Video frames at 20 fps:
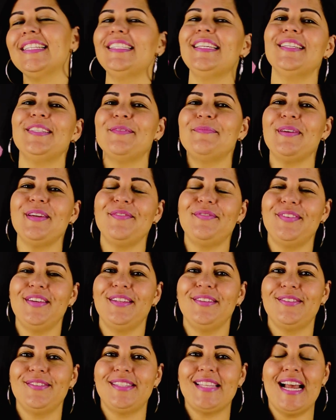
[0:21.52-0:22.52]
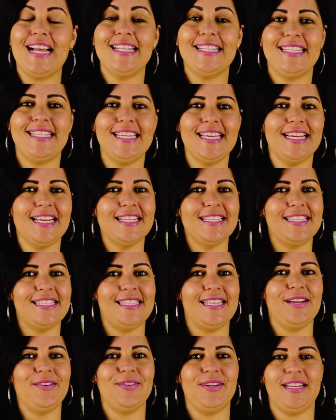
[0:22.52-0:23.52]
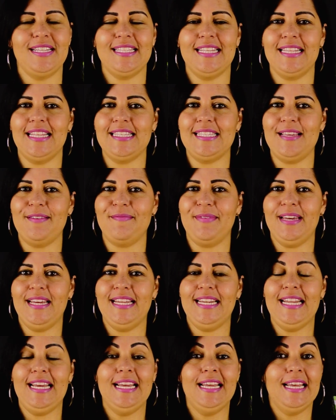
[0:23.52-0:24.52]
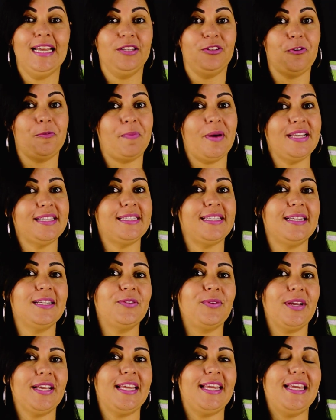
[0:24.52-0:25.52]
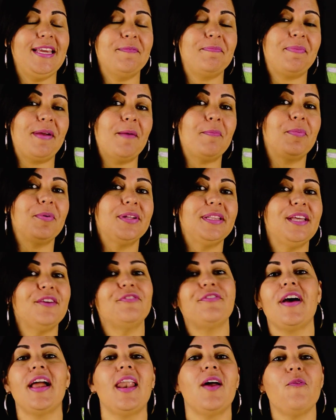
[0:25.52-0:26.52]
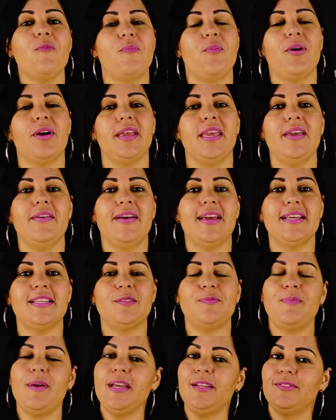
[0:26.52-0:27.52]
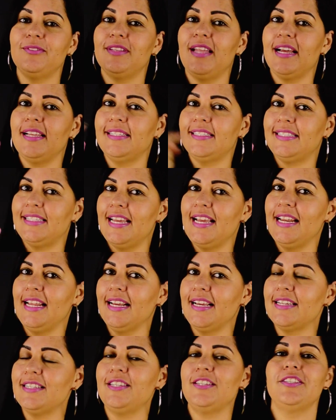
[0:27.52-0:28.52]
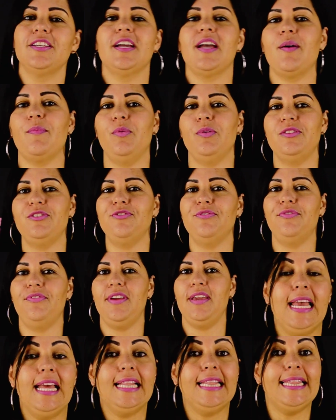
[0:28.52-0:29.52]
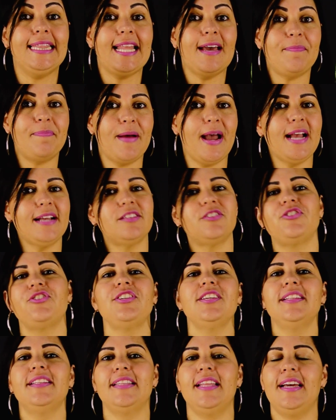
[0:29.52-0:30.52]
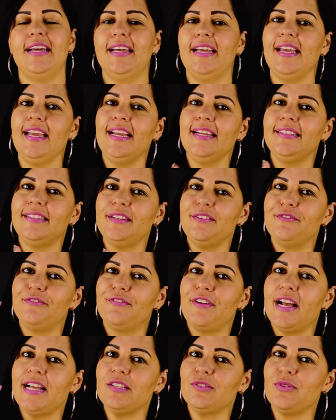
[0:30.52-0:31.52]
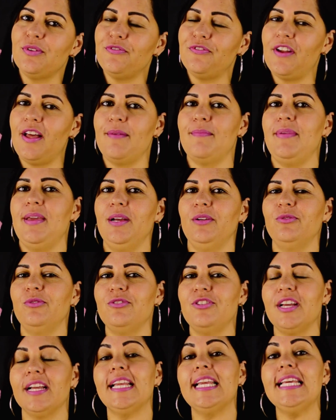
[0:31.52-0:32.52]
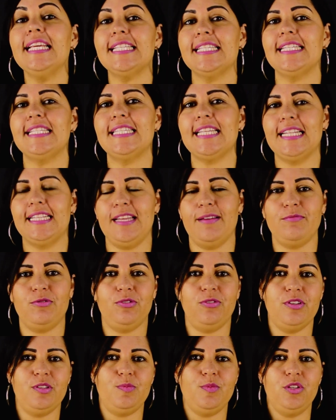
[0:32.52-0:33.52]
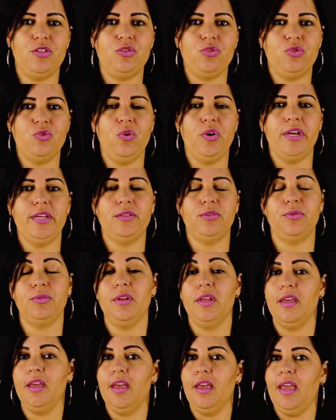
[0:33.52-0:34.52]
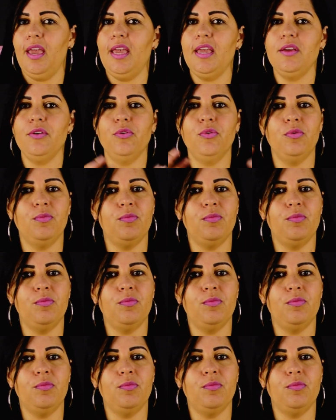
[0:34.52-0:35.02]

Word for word: Sejam bem-vindos à Dica de Segurança da Semana. Tô passando aqui para poder falar um pouquinho a respeito da cena que a gente acabou de ver. Na partida entre Vasco e Flamengo do dia 15 de setembro de 2018, em um